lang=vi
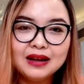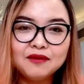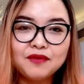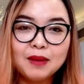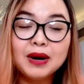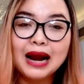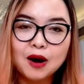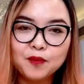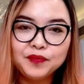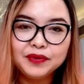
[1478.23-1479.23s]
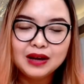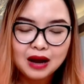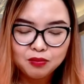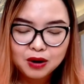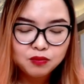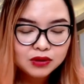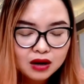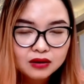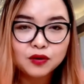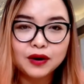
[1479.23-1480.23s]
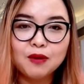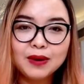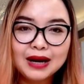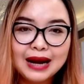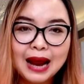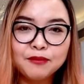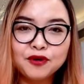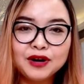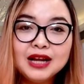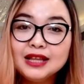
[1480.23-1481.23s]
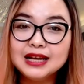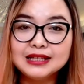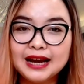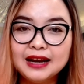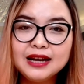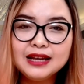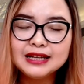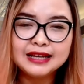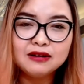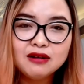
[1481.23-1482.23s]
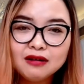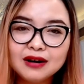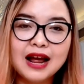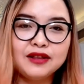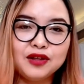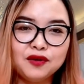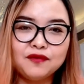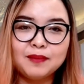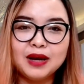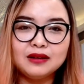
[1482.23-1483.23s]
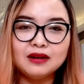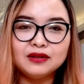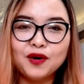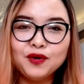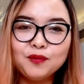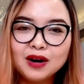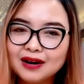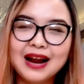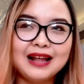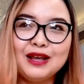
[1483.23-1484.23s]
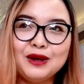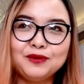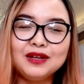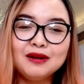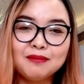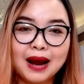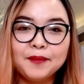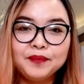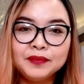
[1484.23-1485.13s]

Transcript: và mình học học công thức rồi học cách làm rồi đi chia sẻ đi chia sẻ rất là nhiều và bị từ chối cũng rất là nhiều nhưng mà